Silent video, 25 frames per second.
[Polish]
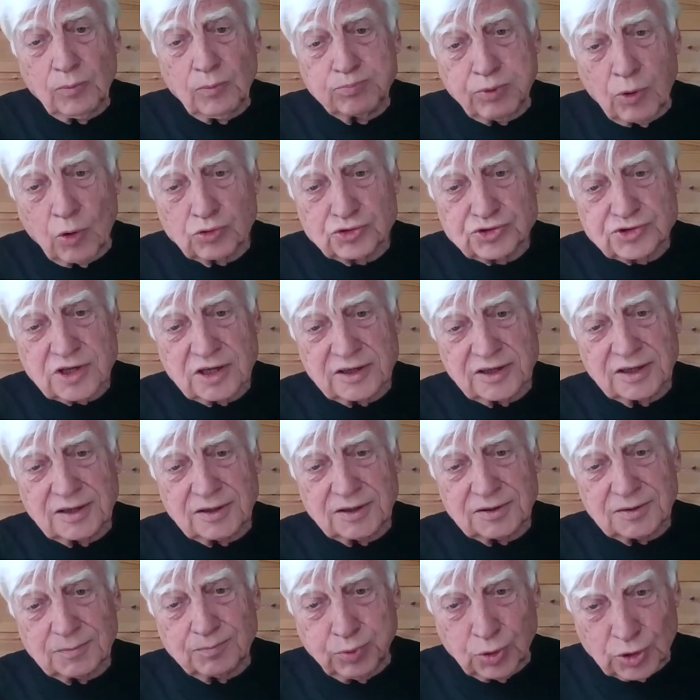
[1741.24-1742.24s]
poważni
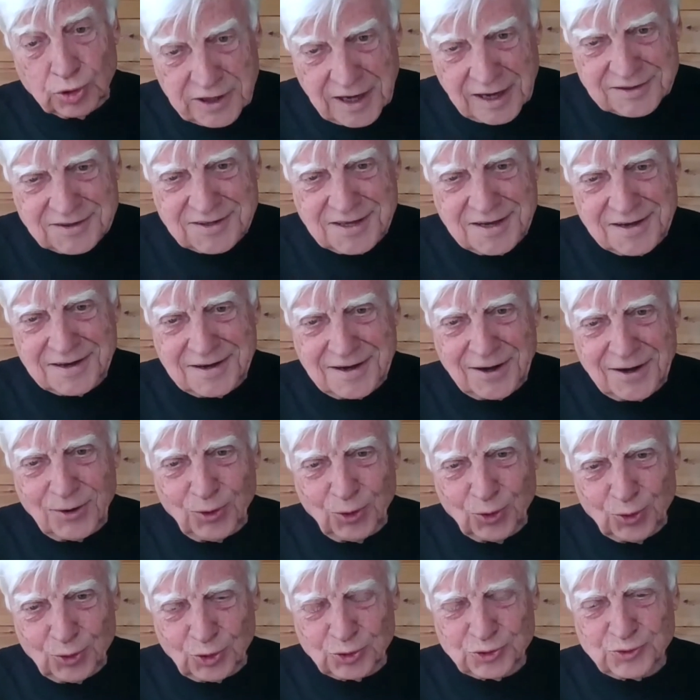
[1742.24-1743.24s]
naukowcy są
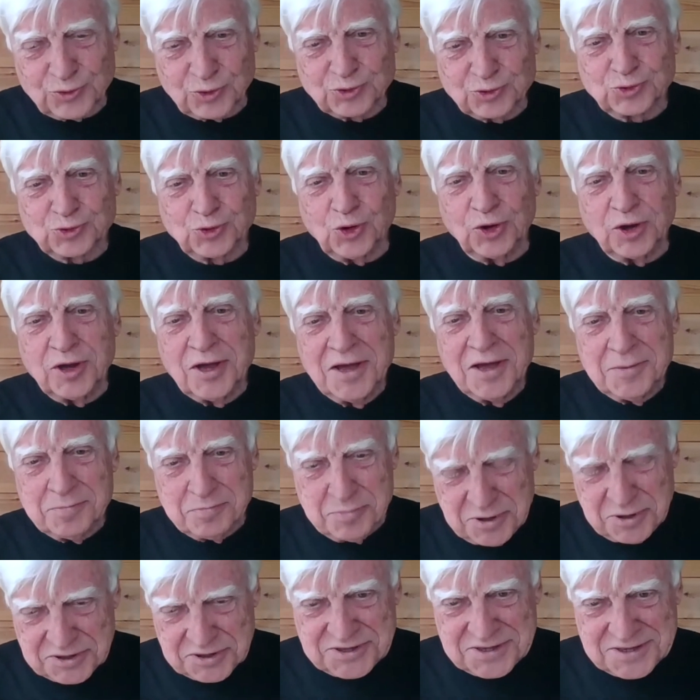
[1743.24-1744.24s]
zgodni, że
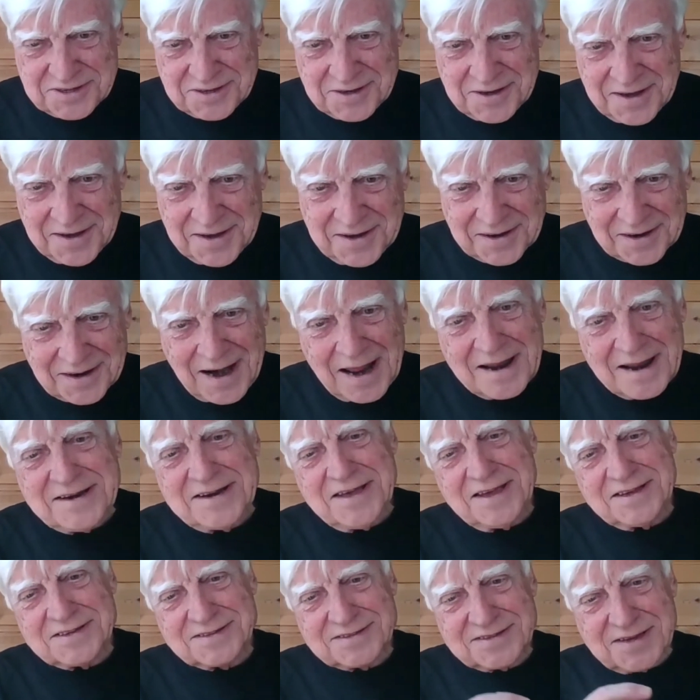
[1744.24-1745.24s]
bitwa naprawdę
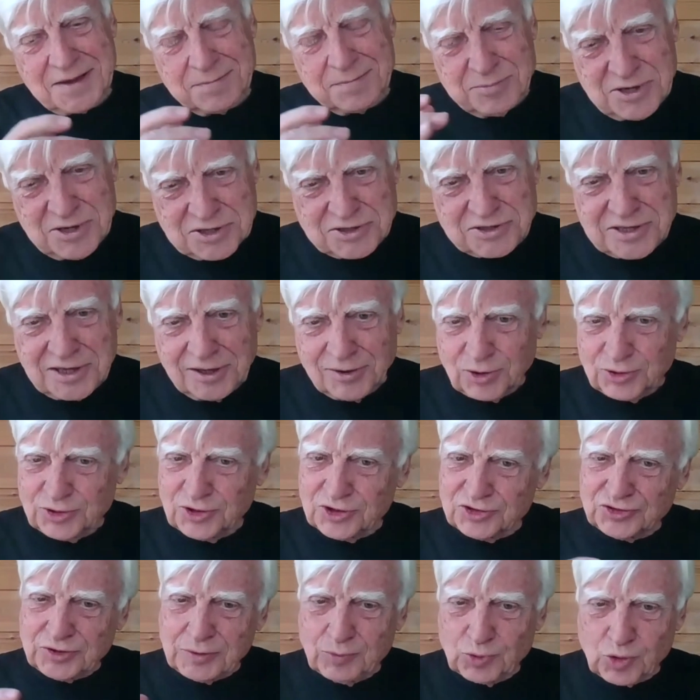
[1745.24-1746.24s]
odbyła się
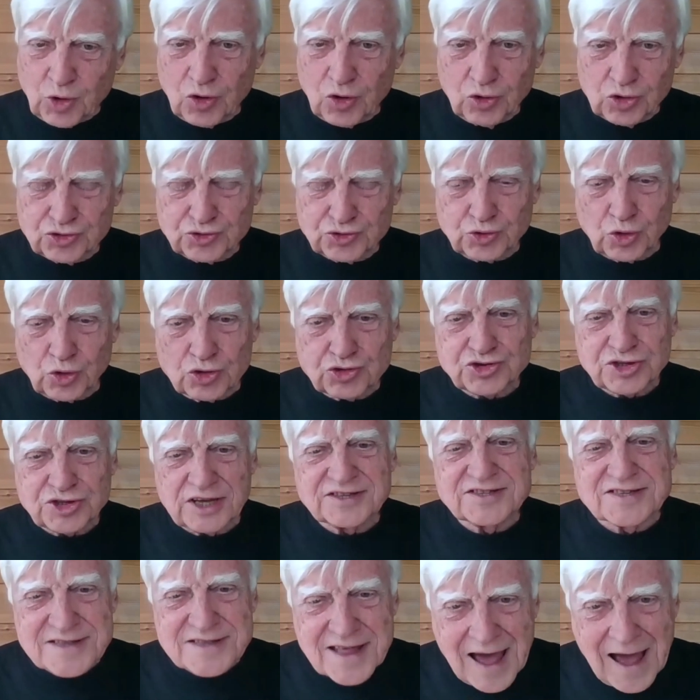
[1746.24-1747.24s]
tego,
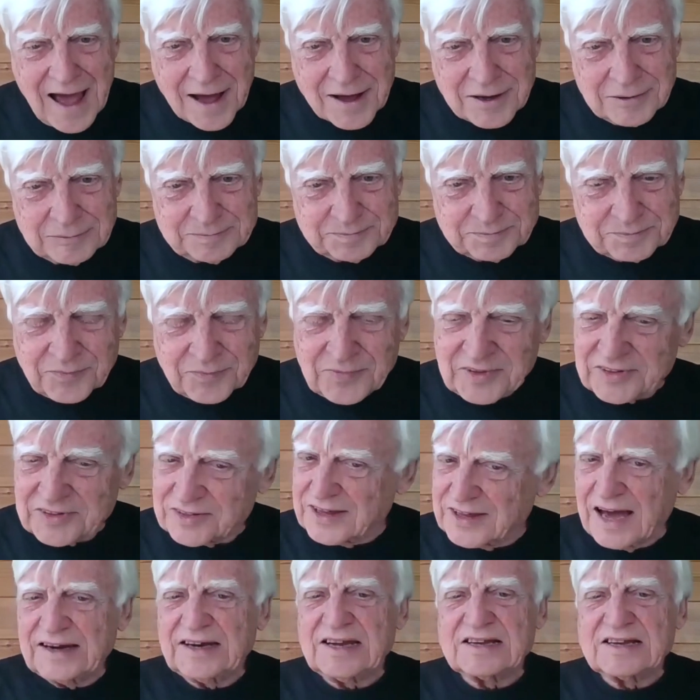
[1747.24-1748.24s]
a tego dnia,
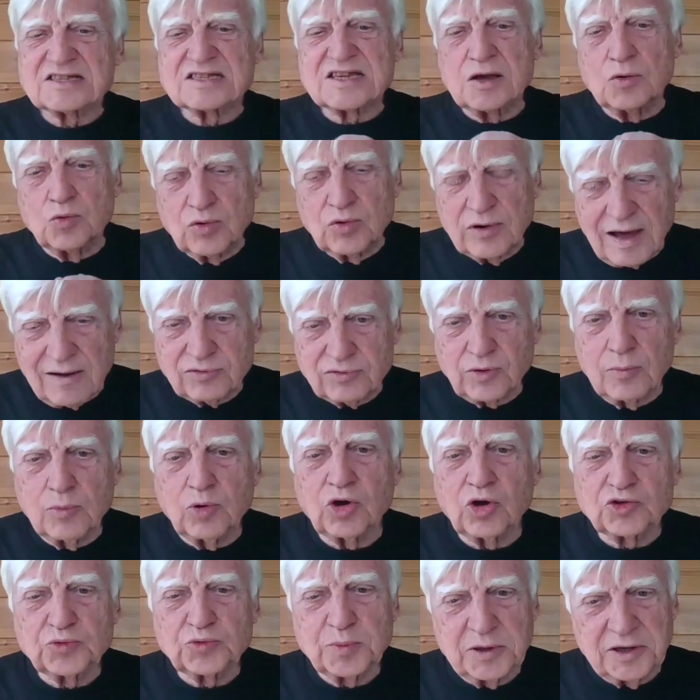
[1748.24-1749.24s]
że
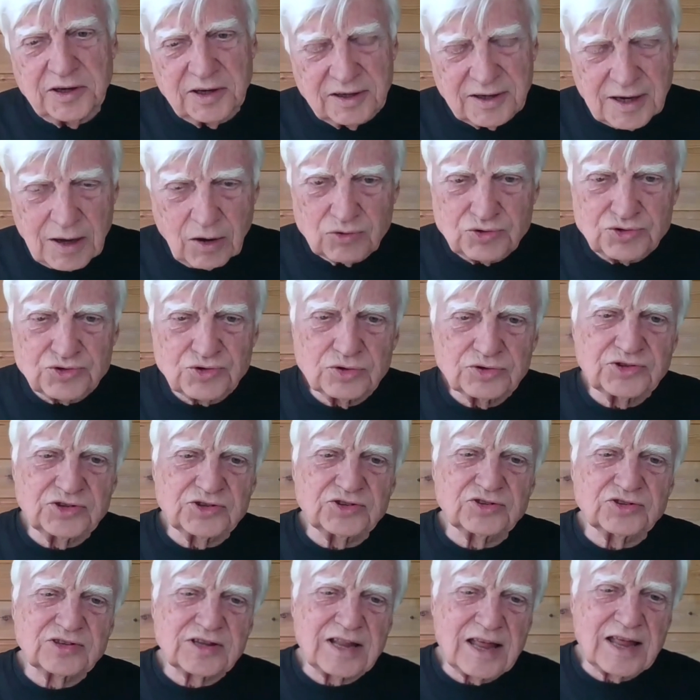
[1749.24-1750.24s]
naprawdę
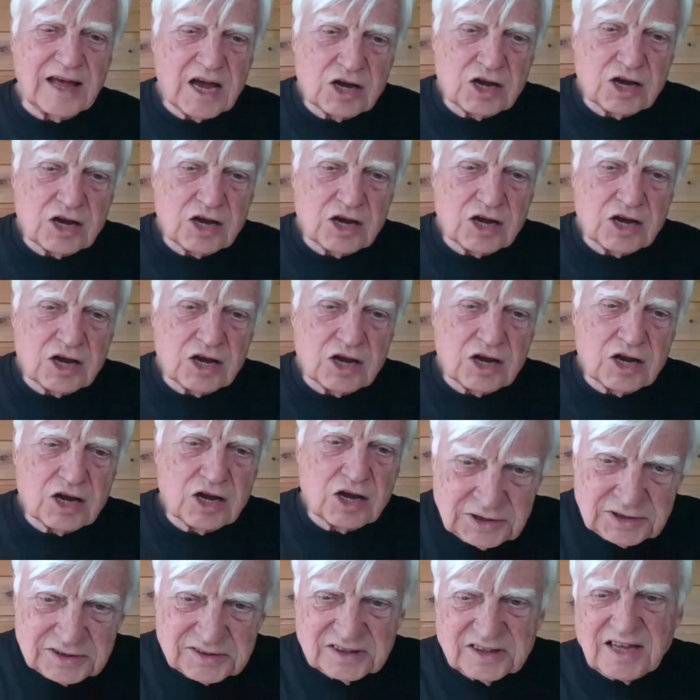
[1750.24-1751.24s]
walczyli po jednej stronie
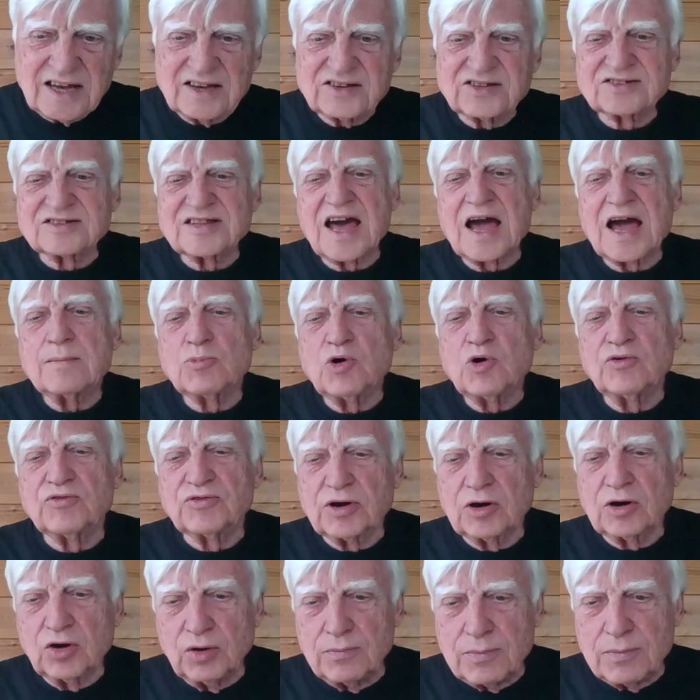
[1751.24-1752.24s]
sułtan Murat,
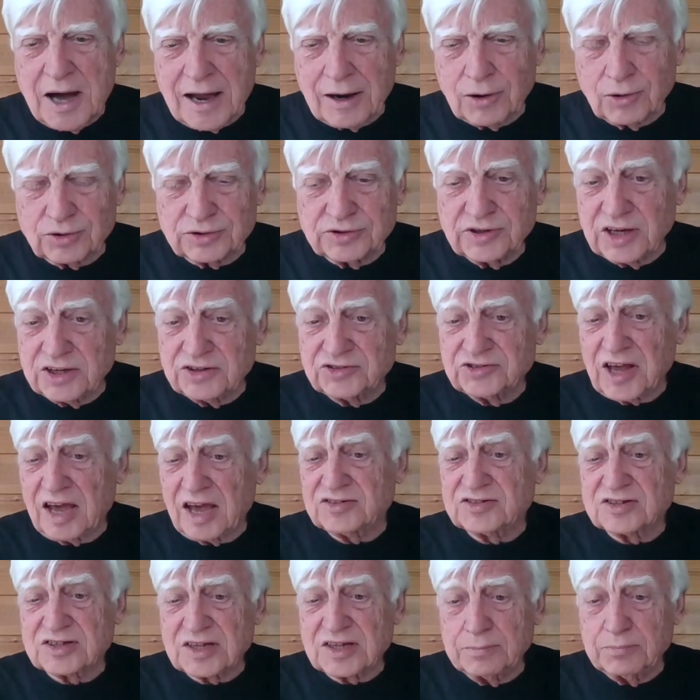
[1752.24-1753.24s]
a po drugiej
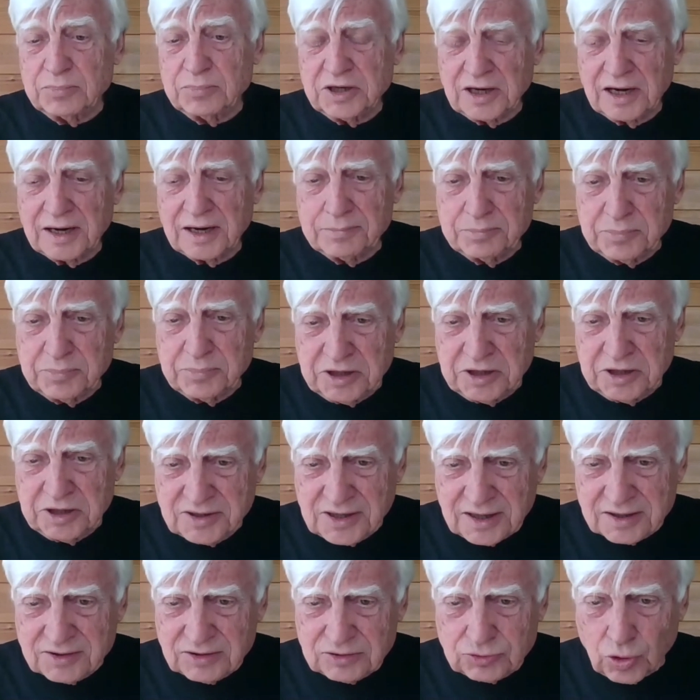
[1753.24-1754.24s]
chrześcijańskie
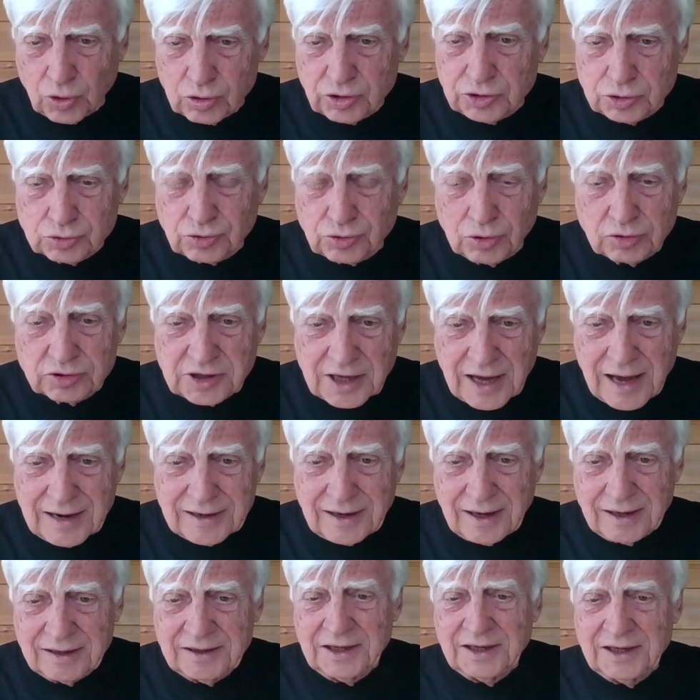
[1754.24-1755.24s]
wojsko skupione
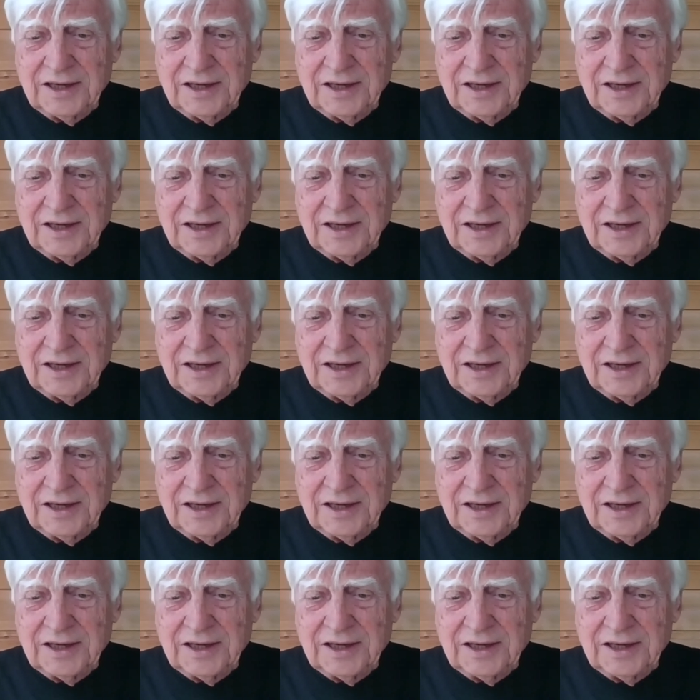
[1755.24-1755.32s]
wokół